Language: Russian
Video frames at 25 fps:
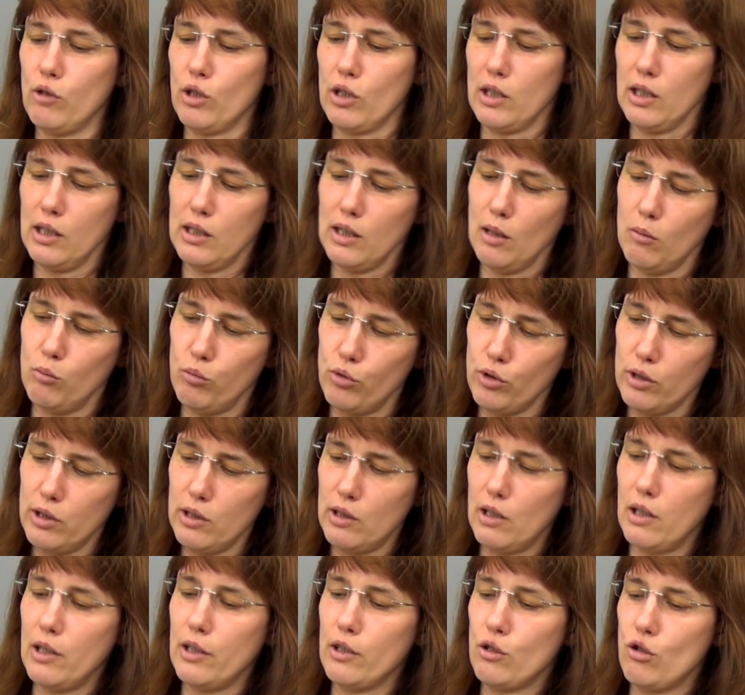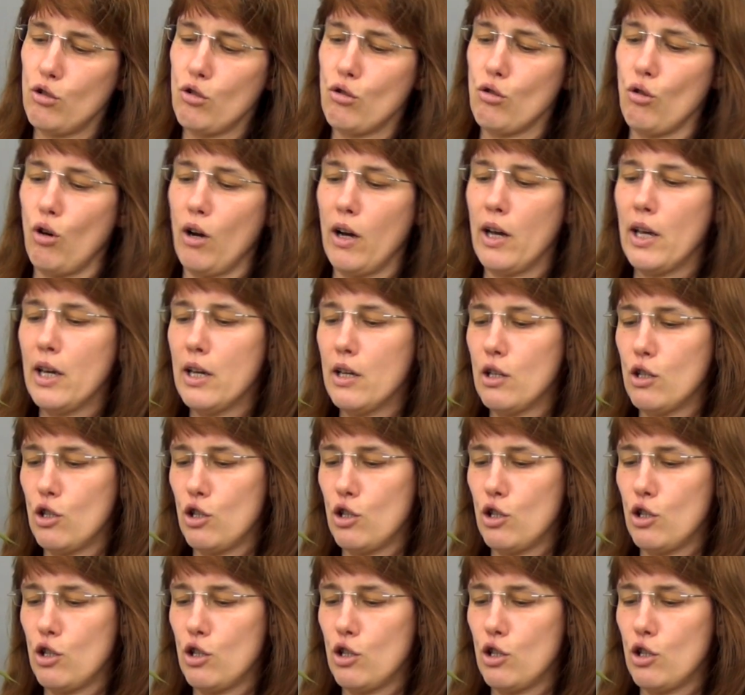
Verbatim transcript: вот это будет лицо.